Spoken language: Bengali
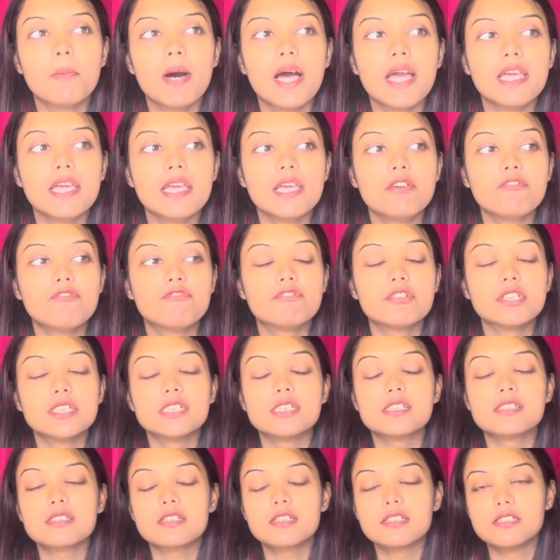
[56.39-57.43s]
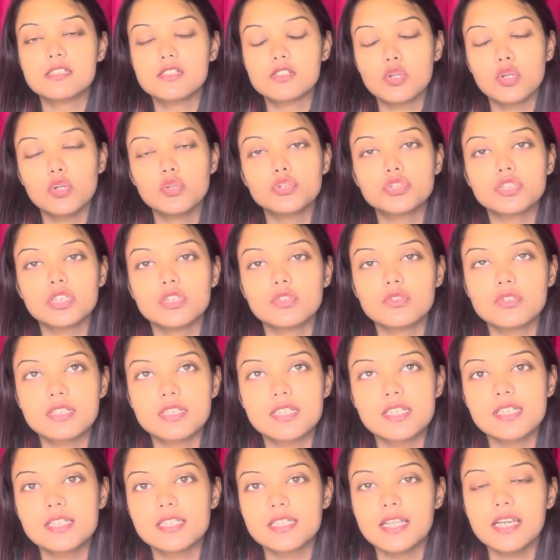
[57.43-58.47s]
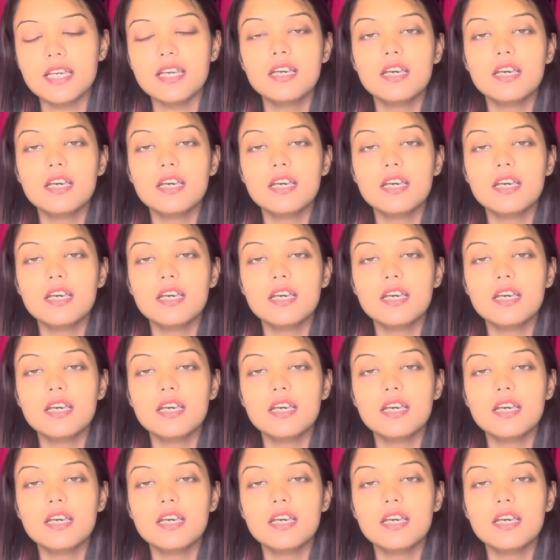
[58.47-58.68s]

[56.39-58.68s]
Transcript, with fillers: মাই ফার্স্ট রেজলিউশন হচ্ছে যে